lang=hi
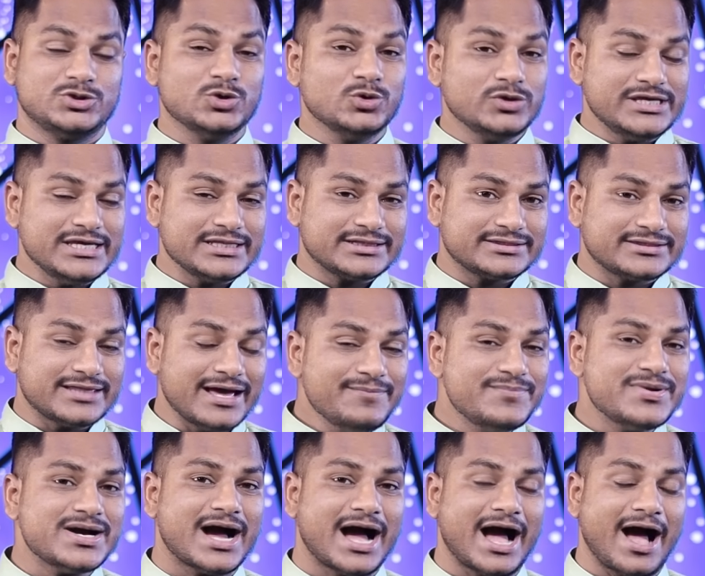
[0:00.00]
क्योंकि
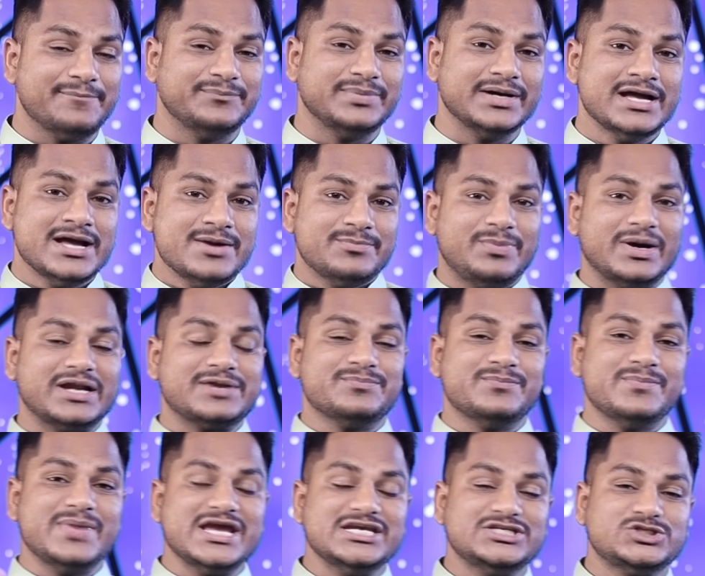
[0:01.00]
तब आप
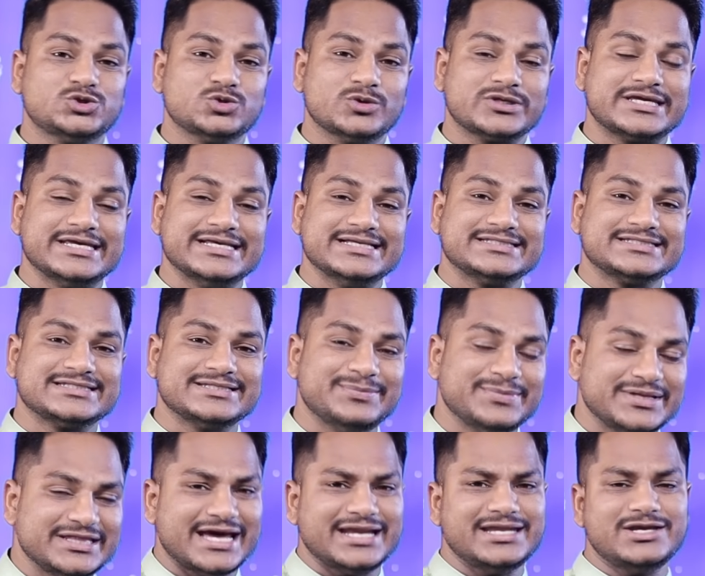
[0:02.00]
परमेश्वर की
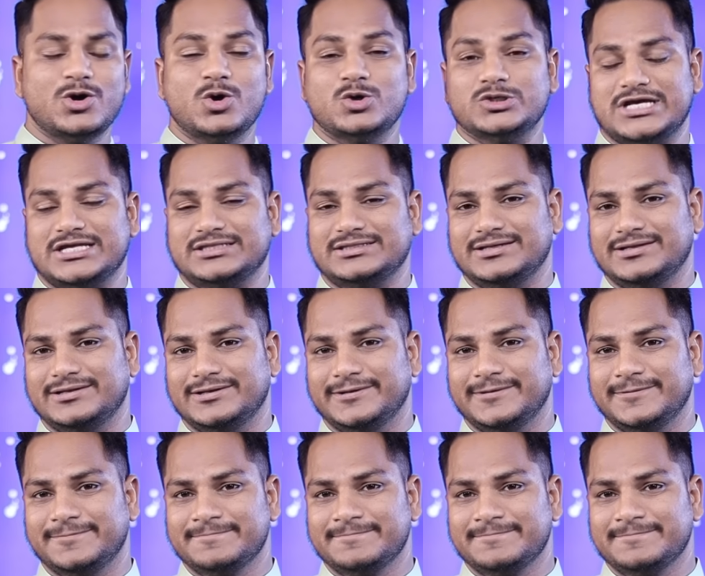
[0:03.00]
जिम्मेदारी हो जाते हैं